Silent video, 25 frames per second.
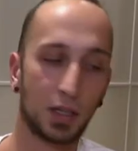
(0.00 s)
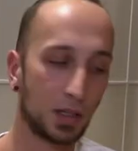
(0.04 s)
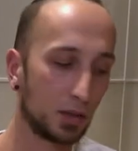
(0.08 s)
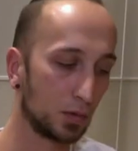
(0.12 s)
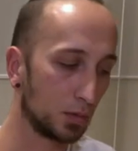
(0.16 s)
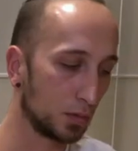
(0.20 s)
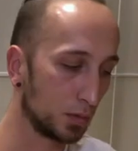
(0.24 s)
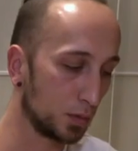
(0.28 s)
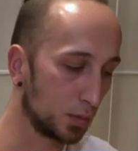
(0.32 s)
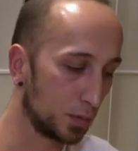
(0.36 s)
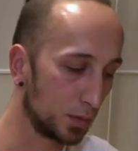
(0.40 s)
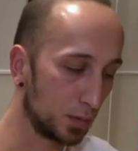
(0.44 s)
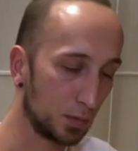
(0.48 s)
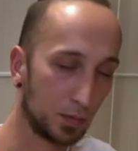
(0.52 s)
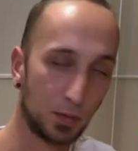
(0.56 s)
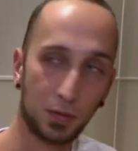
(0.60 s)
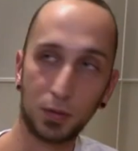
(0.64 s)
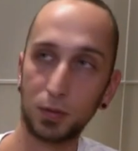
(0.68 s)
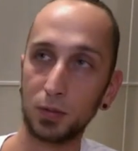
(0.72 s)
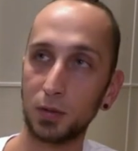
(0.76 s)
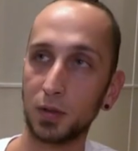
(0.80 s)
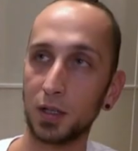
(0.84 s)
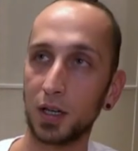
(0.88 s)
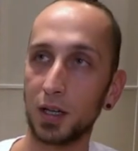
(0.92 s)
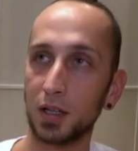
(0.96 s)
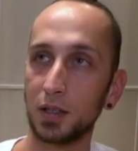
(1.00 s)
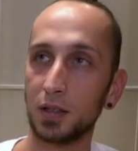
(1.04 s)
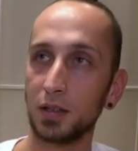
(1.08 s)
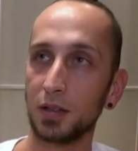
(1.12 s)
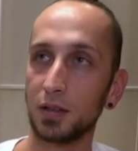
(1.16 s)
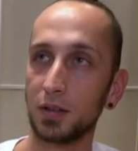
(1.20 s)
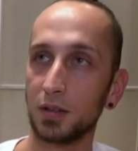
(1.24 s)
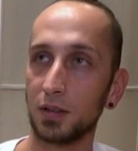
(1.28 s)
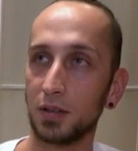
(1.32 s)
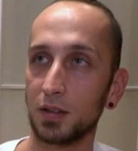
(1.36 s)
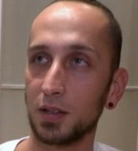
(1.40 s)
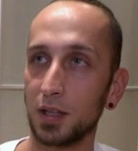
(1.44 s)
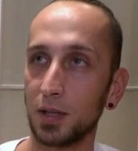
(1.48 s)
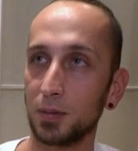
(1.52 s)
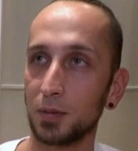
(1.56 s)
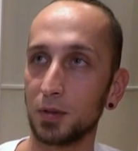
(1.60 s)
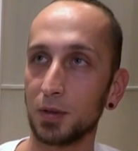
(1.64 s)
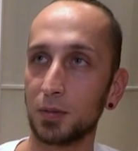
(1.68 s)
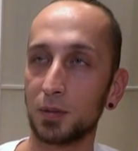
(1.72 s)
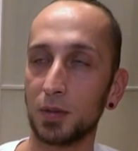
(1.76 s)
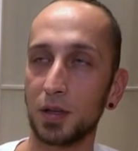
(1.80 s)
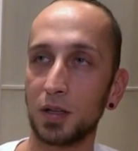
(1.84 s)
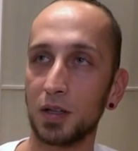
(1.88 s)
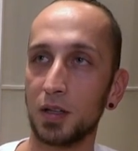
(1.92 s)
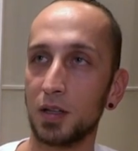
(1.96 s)
hat nur fünf Zutaten, das ist
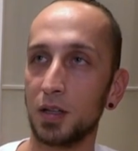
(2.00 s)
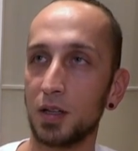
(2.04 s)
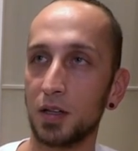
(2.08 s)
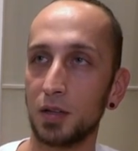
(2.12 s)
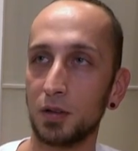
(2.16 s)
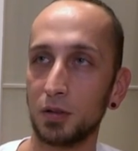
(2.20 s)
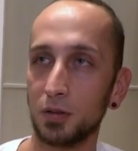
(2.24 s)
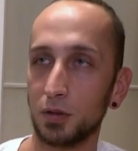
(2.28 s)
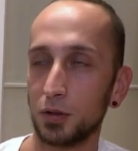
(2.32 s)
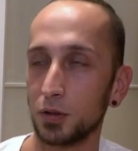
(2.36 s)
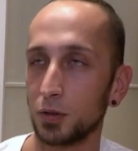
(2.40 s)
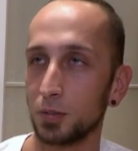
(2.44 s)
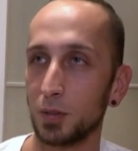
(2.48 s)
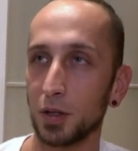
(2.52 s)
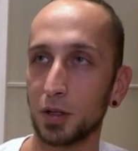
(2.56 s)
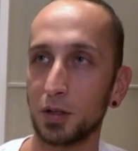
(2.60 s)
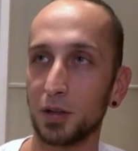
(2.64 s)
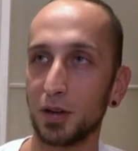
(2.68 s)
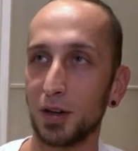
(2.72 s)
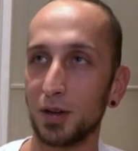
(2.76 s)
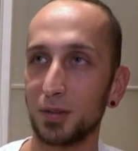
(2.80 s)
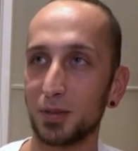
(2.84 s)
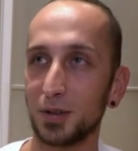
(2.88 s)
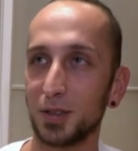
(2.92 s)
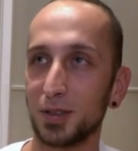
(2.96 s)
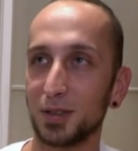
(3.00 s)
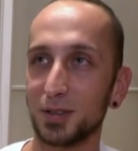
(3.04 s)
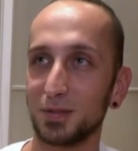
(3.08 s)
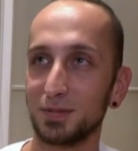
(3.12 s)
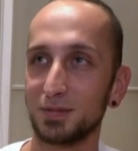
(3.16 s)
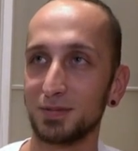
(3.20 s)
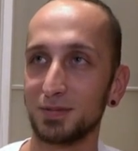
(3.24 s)
selbstgemacht und es schmeckt einfach.